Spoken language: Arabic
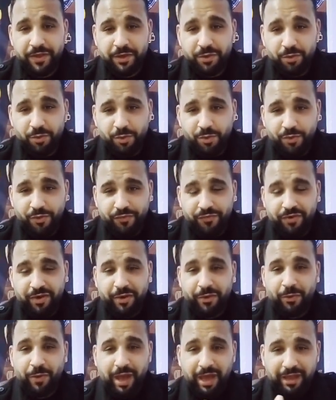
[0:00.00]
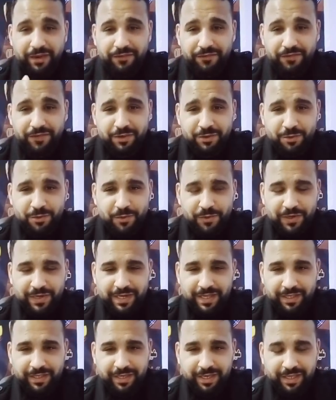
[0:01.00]
اوفر وعارفين
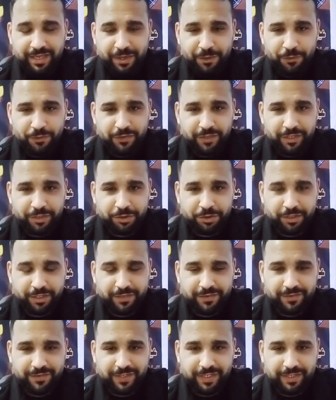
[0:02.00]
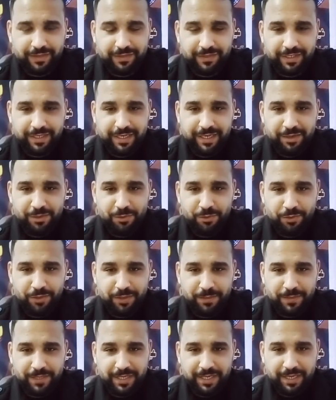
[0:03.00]
كلنا ان الجوزاء شخصيتين
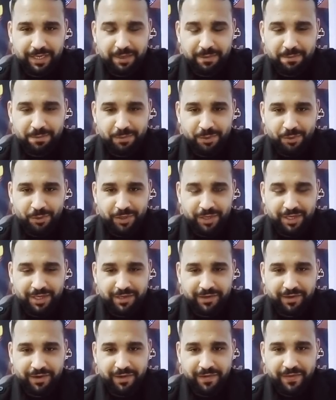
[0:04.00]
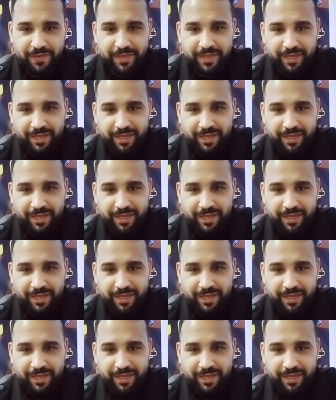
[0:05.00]
وبيحب ويكره